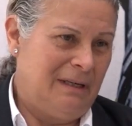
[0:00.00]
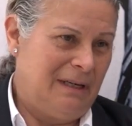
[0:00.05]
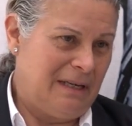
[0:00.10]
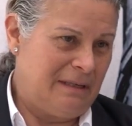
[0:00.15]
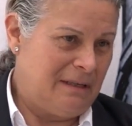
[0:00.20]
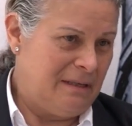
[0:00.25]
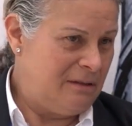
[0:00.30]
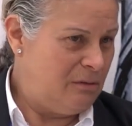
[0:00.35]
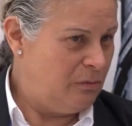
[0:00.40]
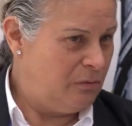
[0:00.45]

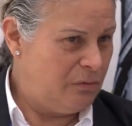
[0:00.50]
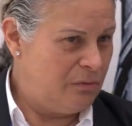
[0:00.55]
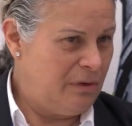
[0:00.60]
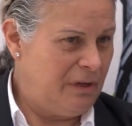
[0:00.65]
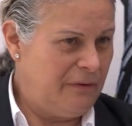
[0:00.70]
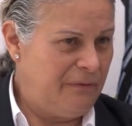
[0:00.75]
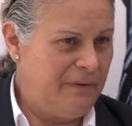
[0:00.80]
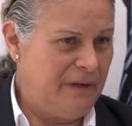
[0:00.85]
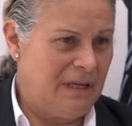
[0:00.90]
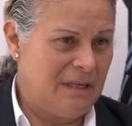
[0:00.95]
Las
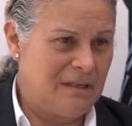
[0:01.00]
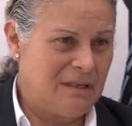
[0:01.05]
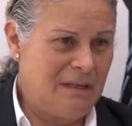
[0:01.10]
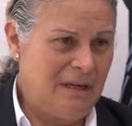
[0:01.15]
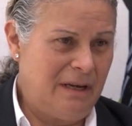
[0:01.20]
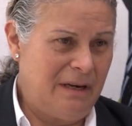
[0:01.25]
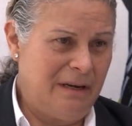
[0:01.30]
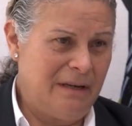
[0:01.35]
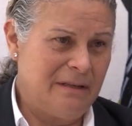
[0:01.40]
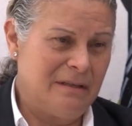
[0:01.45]
instituciones
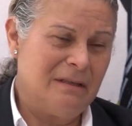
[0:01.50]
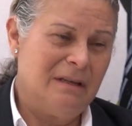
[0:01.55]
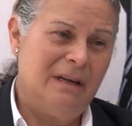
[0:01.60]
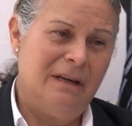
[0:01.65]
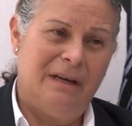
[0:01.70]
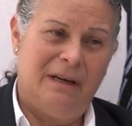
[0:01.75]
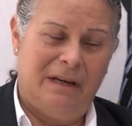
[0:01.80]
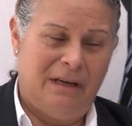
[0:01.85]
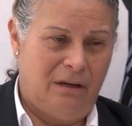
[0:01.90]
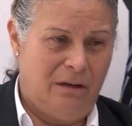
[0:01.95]
financieras,
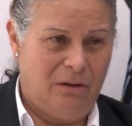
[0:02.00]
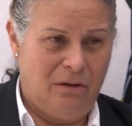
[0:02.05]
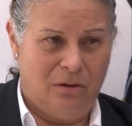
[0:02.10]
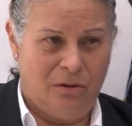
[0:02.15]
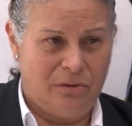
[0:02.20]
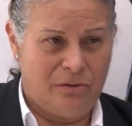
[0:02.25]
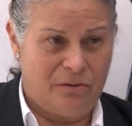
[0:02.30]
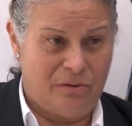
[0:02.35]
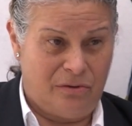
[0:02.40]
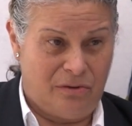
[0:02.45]

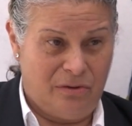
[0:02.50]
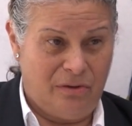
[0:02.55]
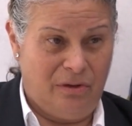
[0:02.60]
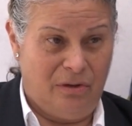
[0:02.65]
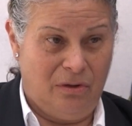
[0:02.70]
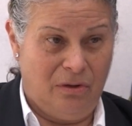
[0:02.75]
los,